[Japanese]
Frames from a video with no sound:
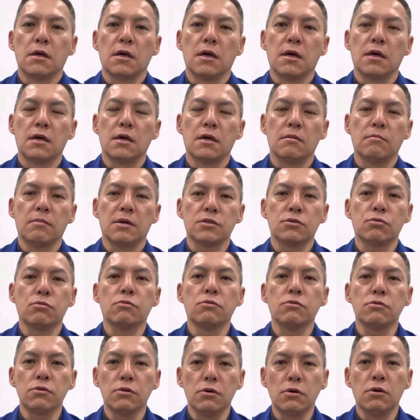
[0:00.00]
えー、まあ、そ
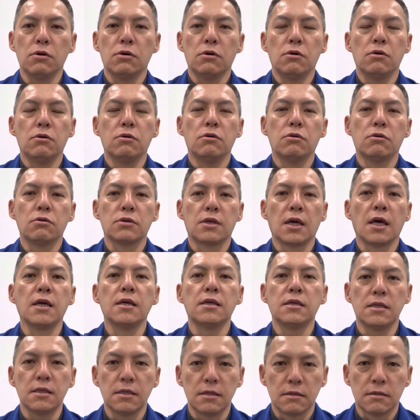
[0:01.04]
この原
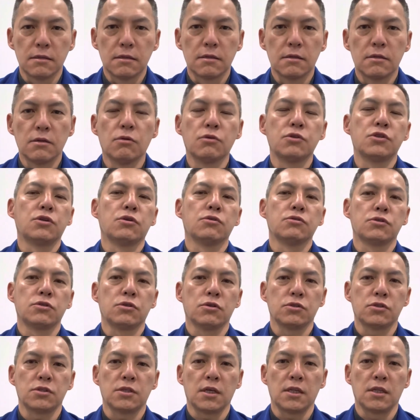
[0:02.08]
因の一つ
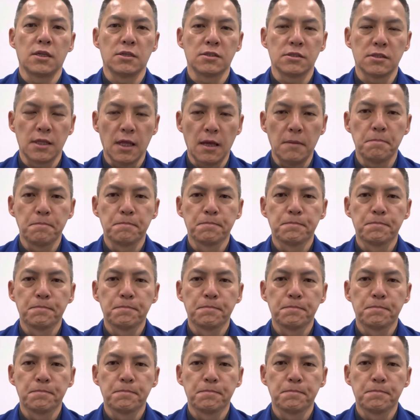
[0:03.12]
としてですね、